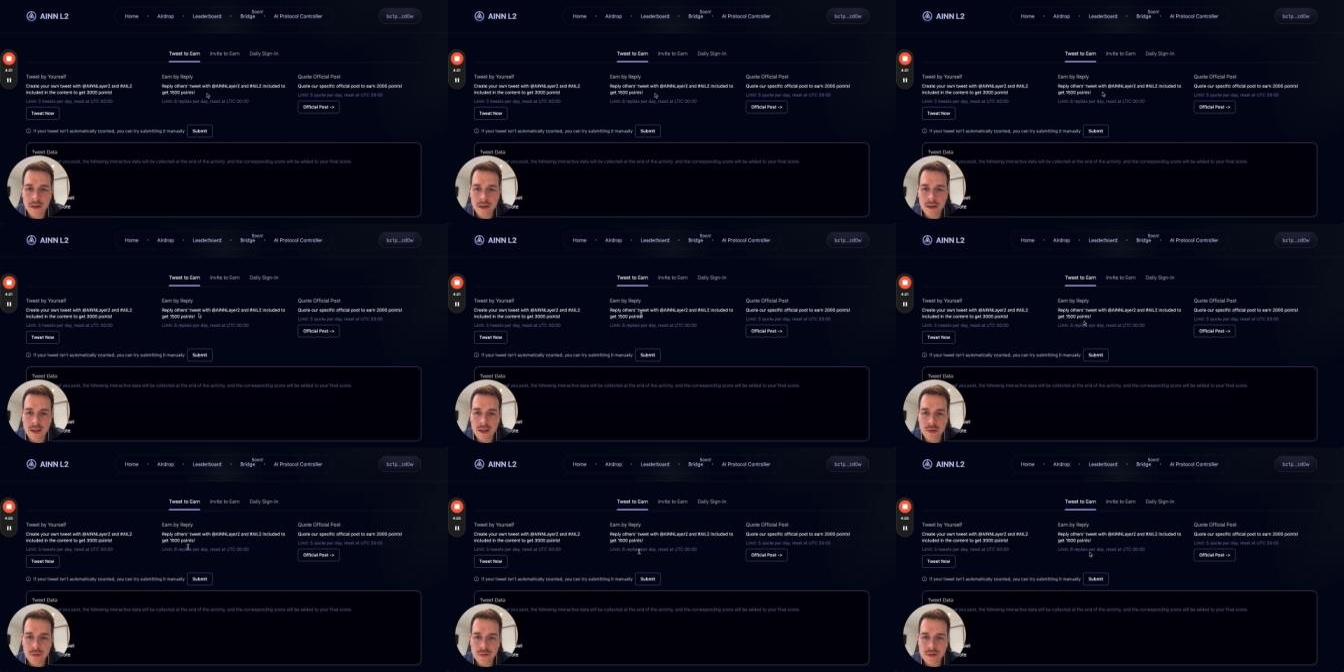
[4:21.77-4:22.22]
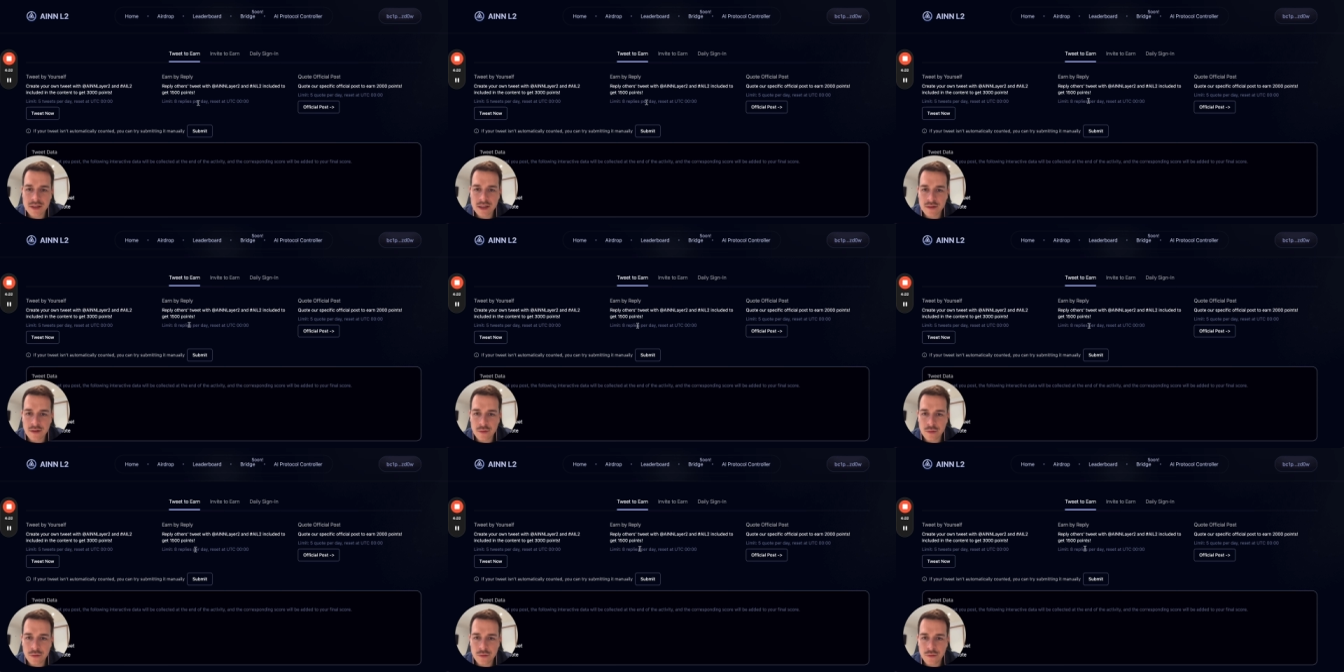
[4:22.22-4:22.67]
et donc
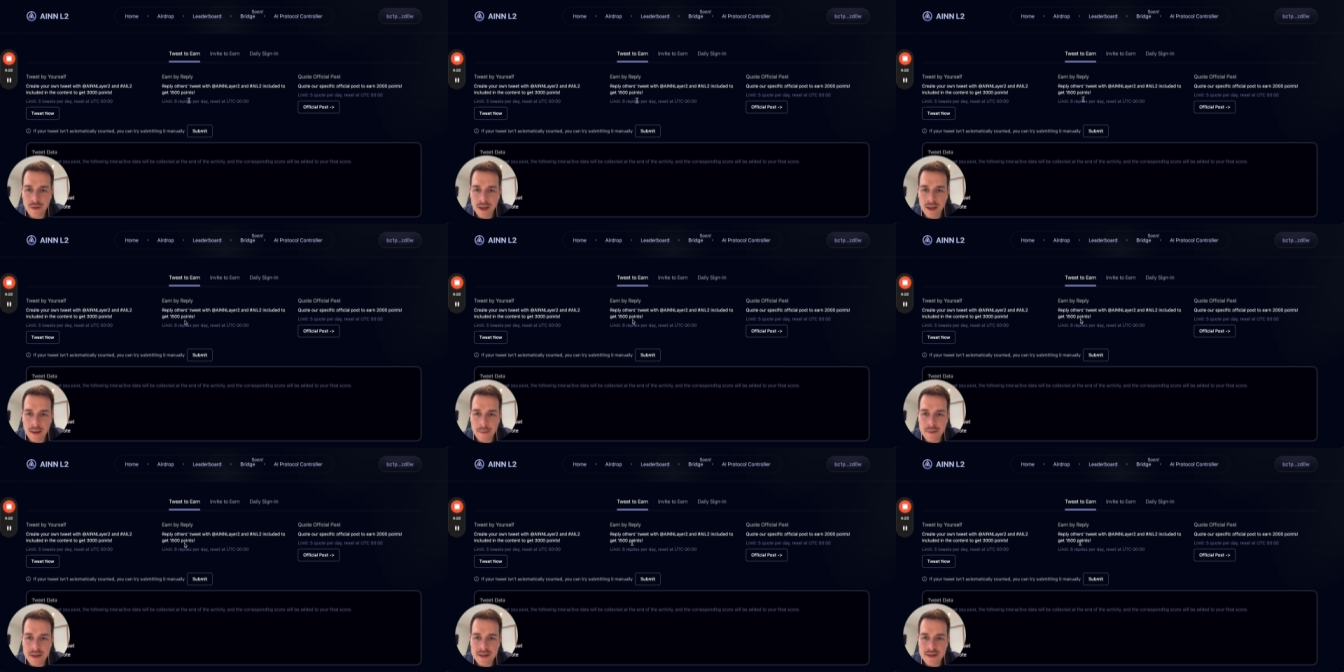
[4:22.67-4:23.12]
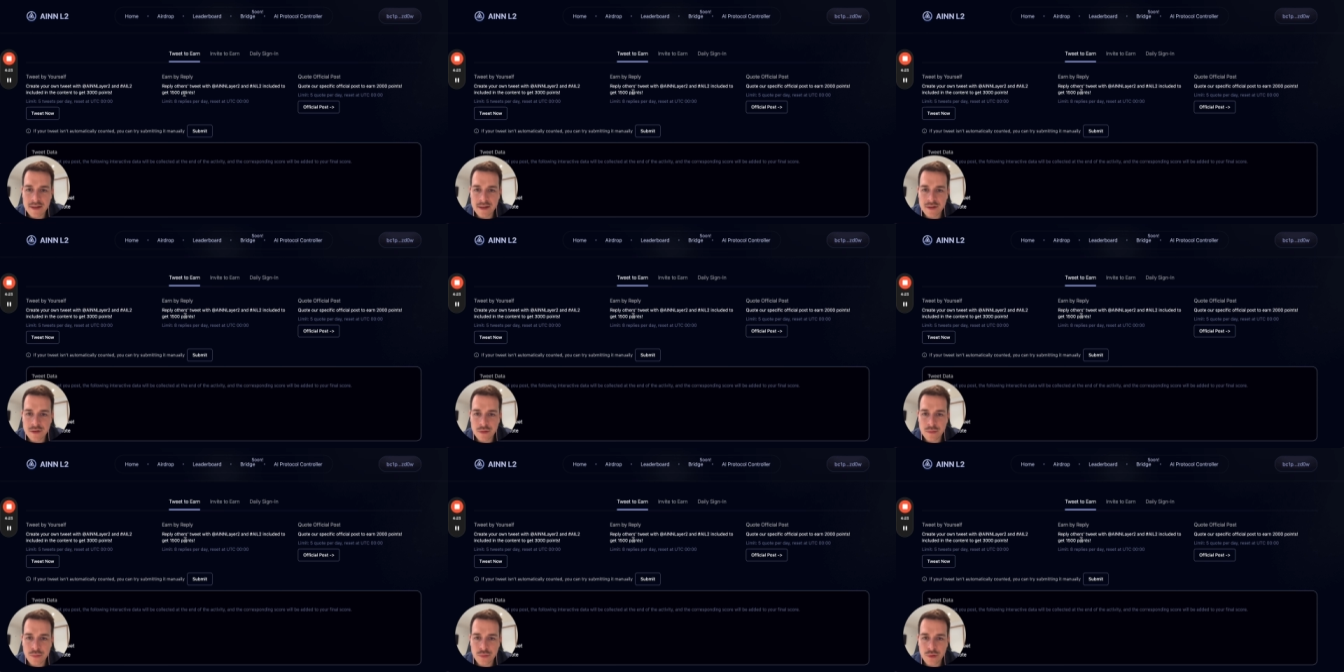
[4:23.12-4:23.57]
ça va vous faire
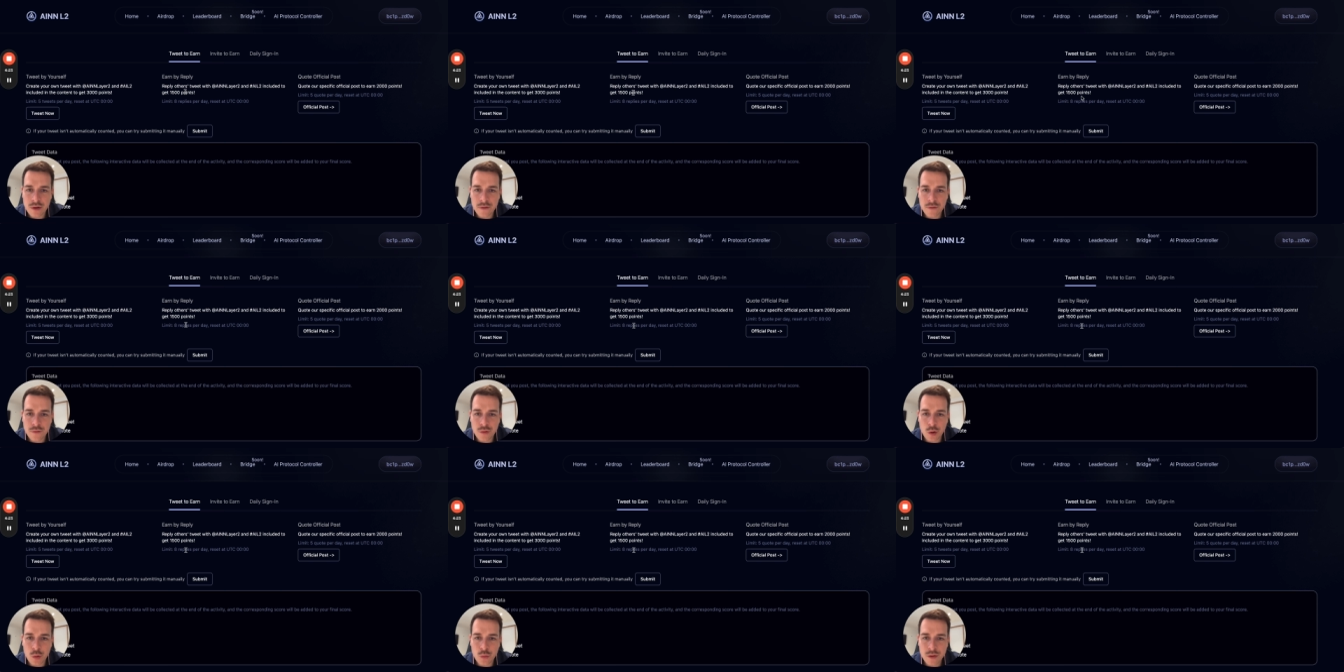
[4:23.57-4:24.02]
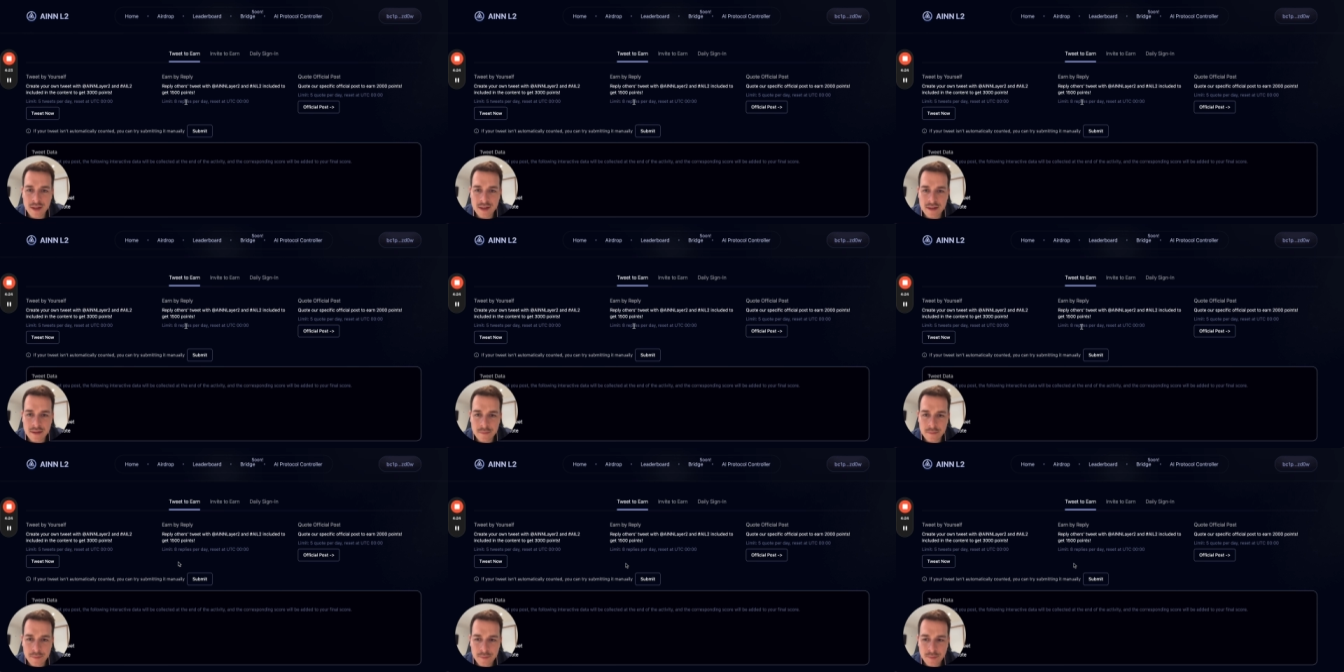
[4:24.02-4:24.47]
1500 points x
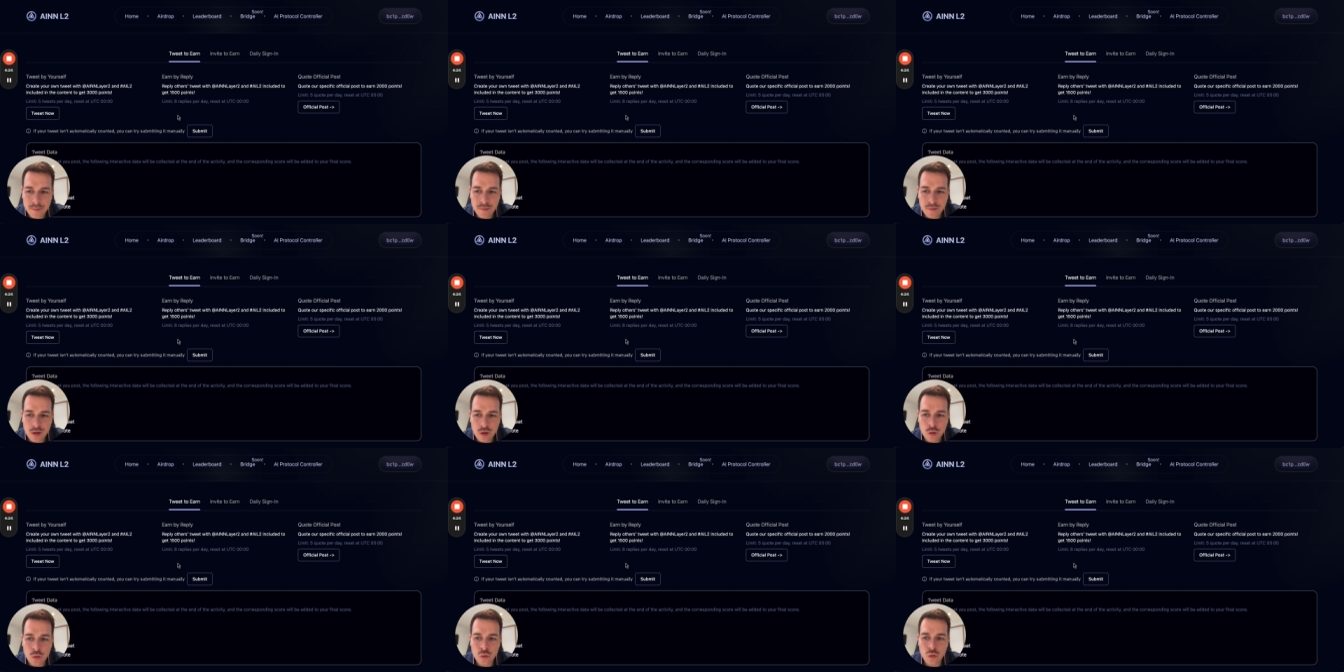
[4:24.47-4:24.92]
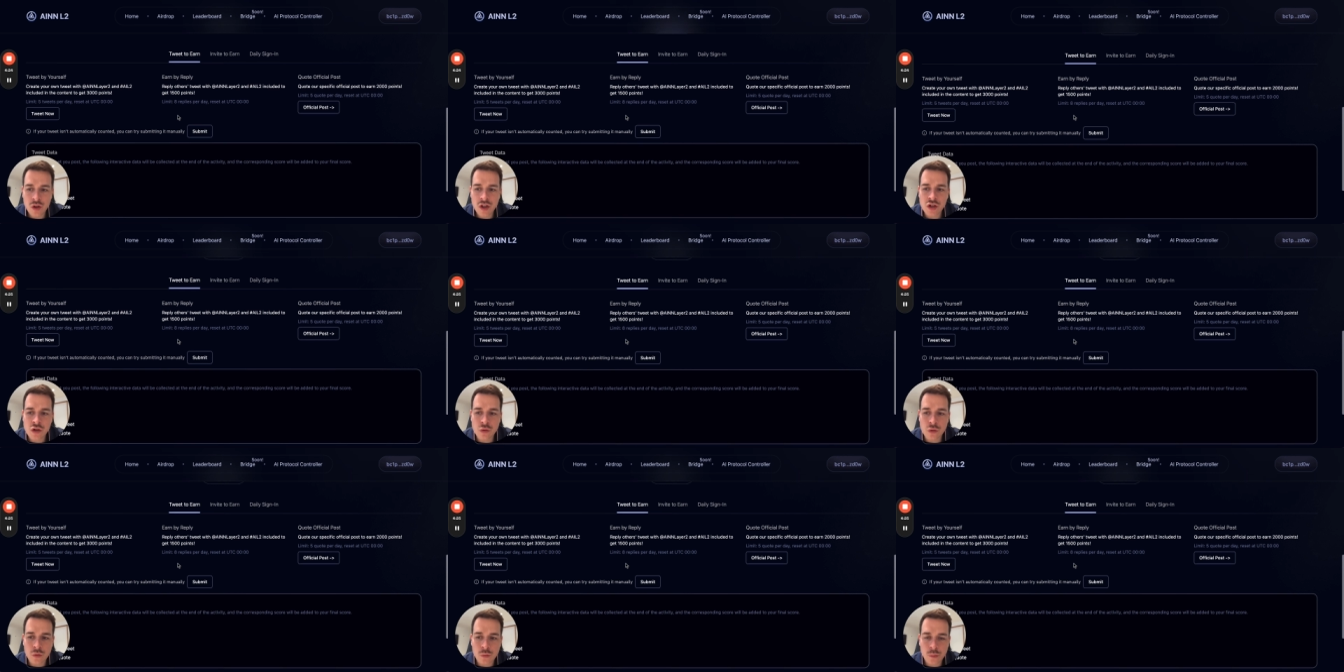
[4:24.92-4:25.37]
8. Tous
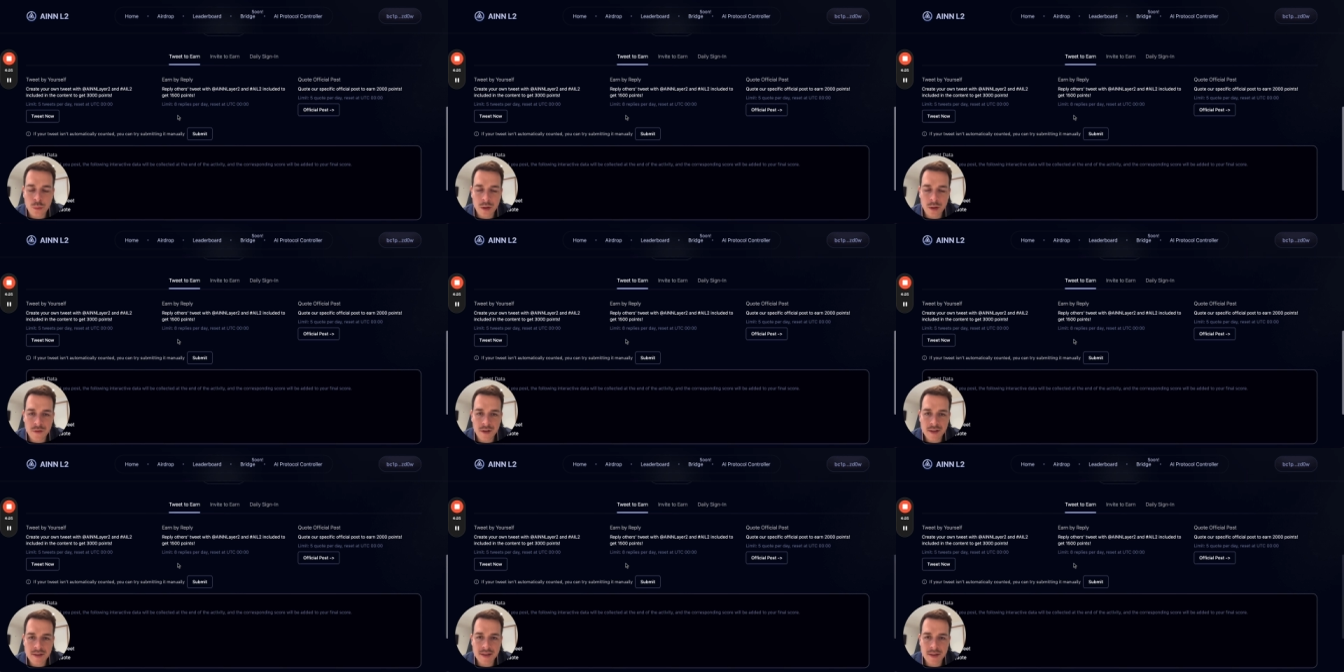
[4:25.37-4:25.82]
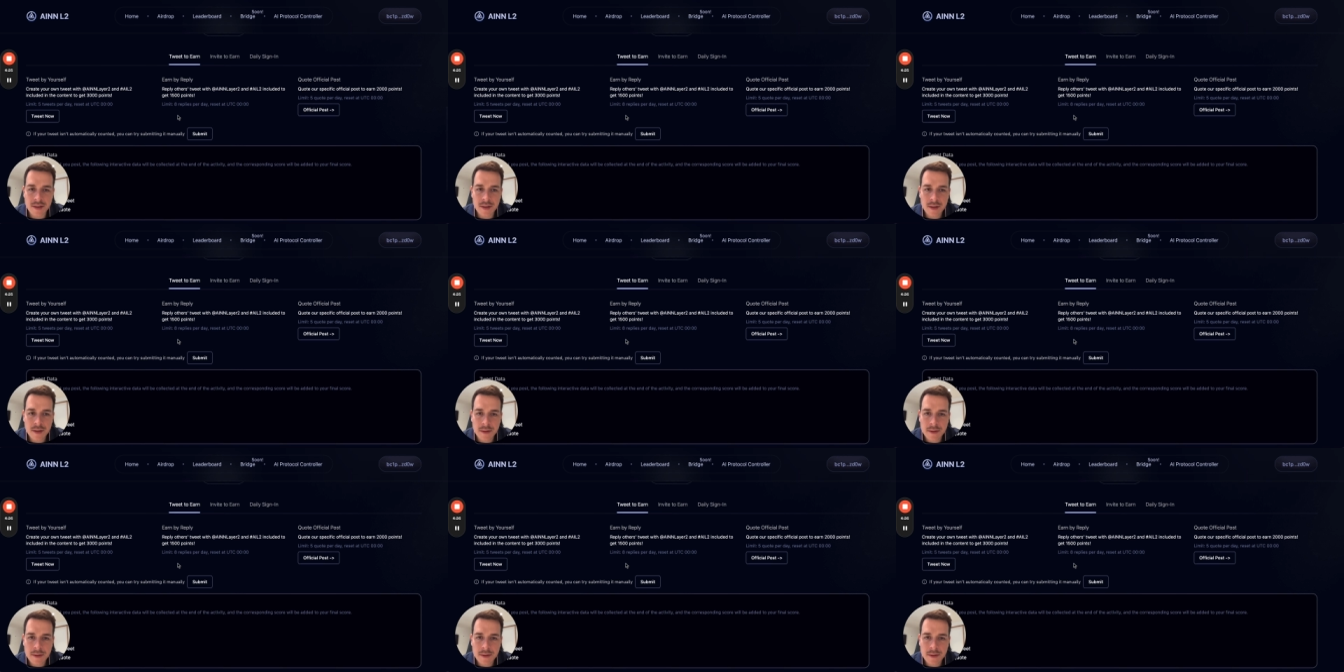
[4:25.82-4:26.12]
les jours, vous pouvez faire ça.